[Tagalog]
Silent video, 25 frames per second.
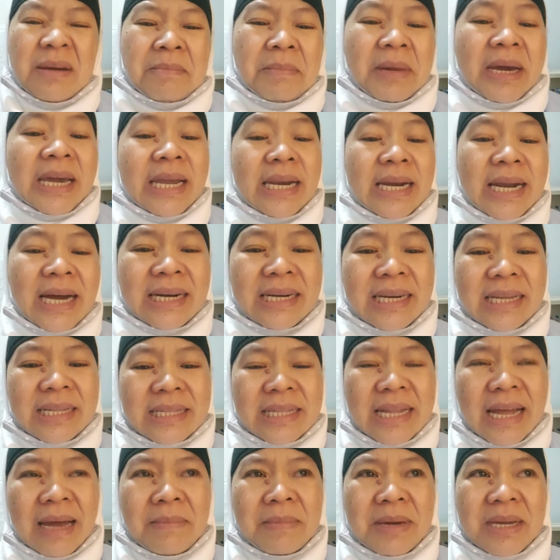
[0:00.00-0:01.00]
Mahina ang
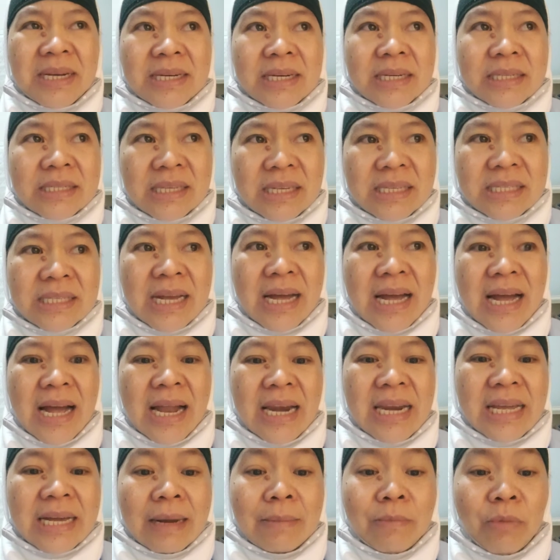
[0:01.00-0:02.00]
net namin kasi
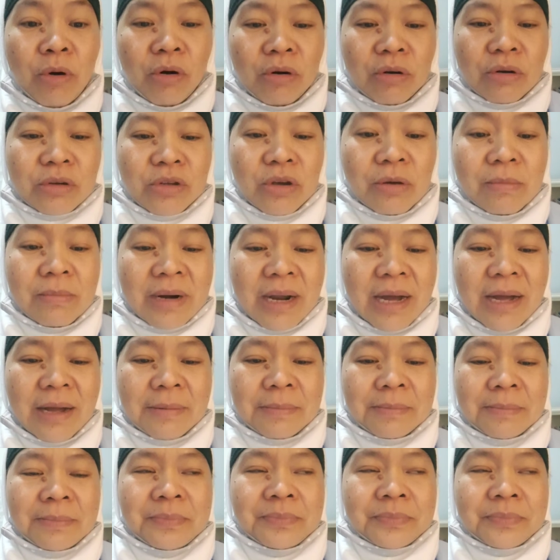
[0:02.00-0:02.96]
sa alikabok, sobra.